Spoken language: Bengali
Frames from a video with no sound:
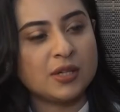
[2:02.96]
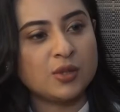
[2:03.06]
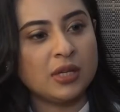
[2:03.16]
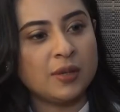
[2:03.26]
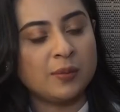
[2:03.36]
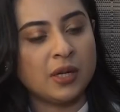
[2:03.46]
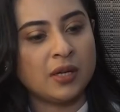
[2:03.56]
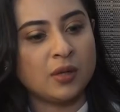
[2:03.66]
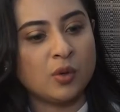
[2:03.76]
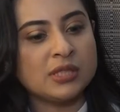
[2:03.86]
যে আসলে
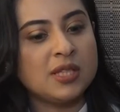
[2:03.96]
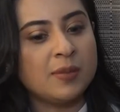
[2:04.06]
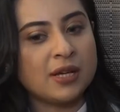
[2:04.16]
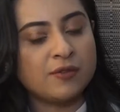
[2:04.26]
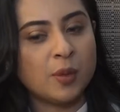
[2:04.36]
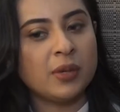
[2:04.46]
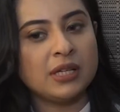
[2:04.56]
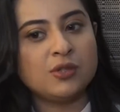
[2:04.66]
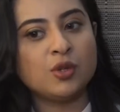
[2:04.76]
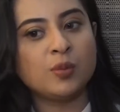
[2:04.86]
ওটিটি প্ল্যাটফর্মের
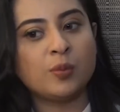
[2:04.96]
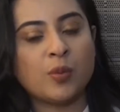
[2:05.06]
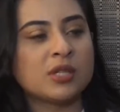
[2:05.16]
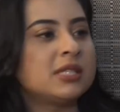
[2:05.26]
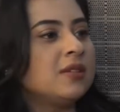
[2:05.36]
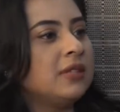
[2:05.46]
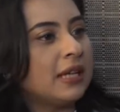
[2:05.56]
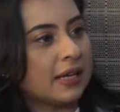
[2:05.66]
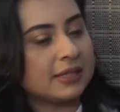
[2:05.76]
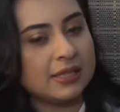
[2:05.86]
কিছু পজিটিভ
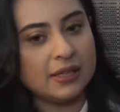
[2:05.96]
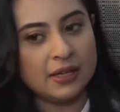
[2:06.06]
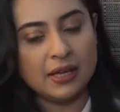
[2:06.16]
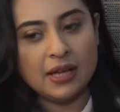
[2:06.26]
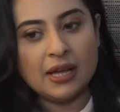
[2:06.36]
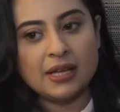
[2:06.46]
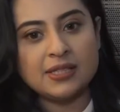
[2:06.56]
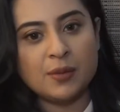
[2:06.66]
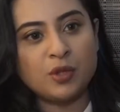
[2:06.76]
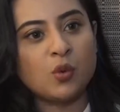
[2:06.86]
দিক আছে
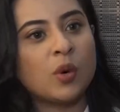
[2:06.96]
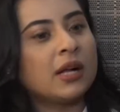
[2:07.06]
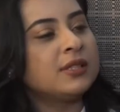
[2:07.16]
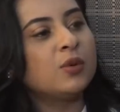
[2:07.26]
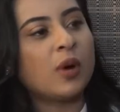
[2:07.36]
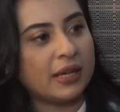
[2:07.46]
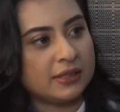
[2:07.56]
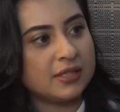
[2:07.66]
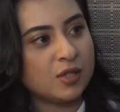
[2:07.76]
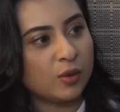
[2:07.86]
যেমন ওয়ার্ল্ড
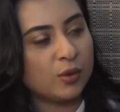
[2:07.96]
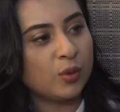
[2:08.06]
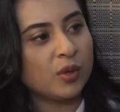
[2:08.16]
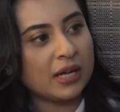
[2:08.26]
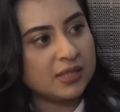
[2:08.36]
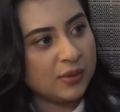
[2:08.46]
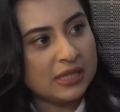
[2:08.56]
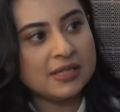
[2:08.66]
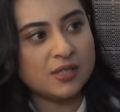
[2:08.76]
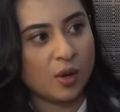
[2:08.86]
ওয়াইড যখন কোনো কাজ
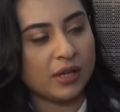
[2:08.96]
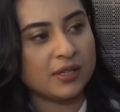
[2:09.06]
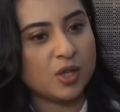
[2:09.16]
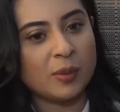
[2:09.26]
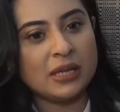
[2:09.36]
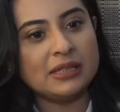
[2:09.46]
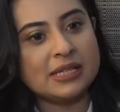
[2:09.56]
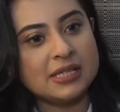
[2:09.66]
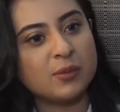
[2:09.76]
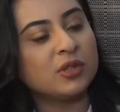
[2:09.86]
রিলিজ হয় সবাই
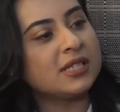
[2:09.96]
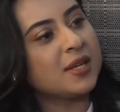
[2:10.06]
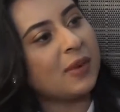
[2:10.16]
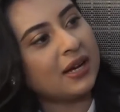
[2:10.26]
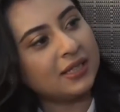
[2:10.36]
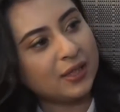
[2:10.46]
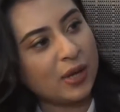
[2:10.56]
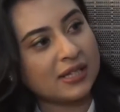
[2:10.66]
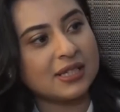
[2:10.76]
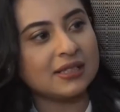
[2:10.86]
দেশ এবং দেশের বাইরে থেকেও
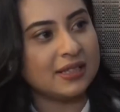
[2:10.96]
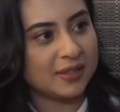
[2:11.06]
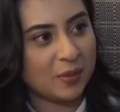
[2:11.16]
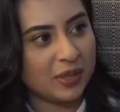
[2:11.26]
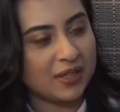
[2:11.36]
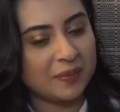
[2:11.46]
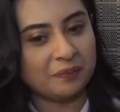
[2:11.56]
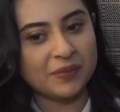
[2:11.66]
একসাথে দেখতে পারে